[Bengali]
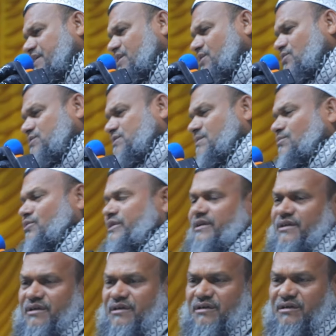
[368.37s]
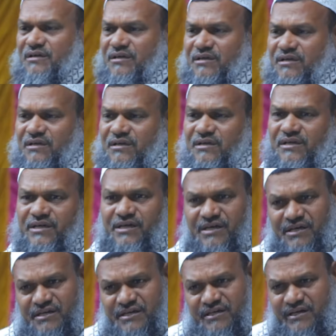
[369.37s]
নিয়ে কথা বলিনি
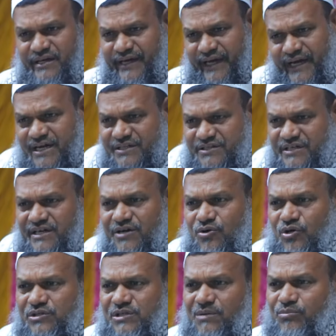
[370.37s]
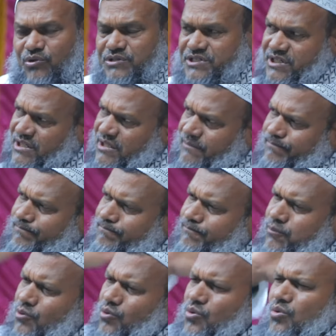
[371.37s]
এই একদিনের কথা বলছি না
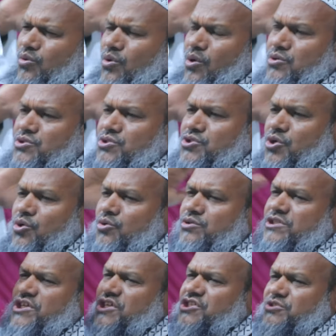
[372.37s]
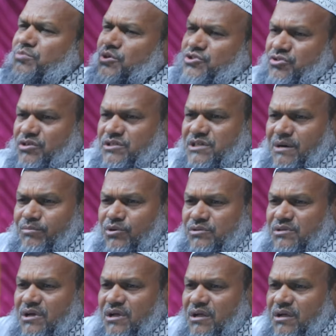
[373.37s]
পুরো চৌত্রিশ বছর যাবত
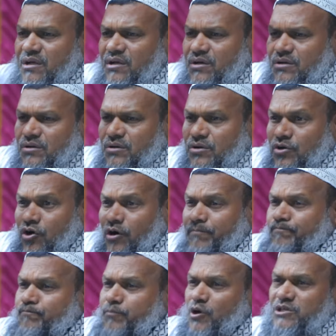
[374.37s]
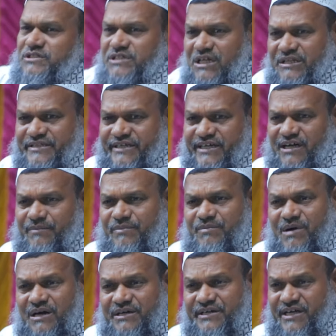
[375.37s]
নব্বই সাল থেকে আমি
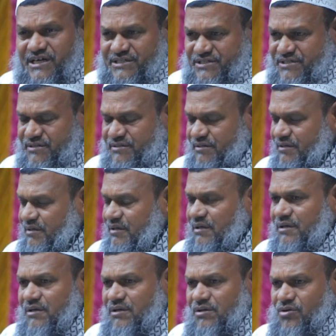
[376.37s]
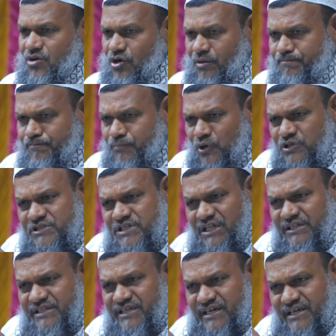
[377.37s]
মাঠে আছি নব্বই
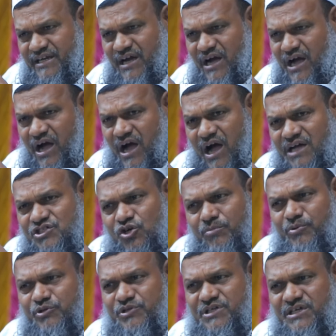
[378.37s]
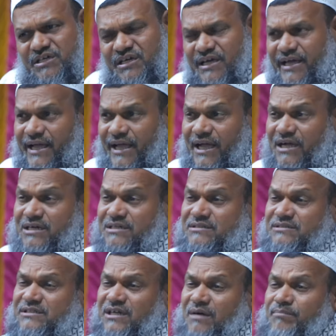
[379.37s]
সাল থেকে না আজ অবধি
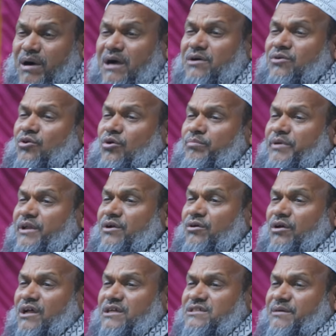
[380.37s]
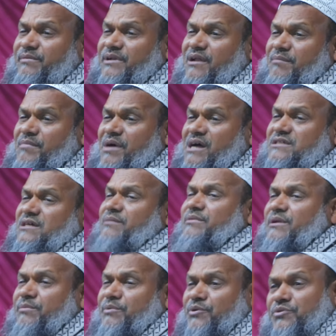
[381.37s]
একটা বাক্য বের করা যাবে না
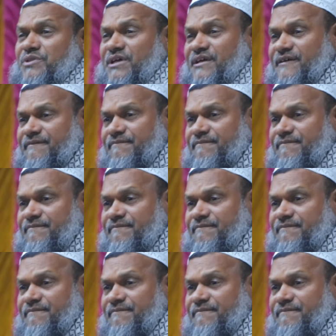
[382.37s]
মাঝাবের বিরুদ্ধে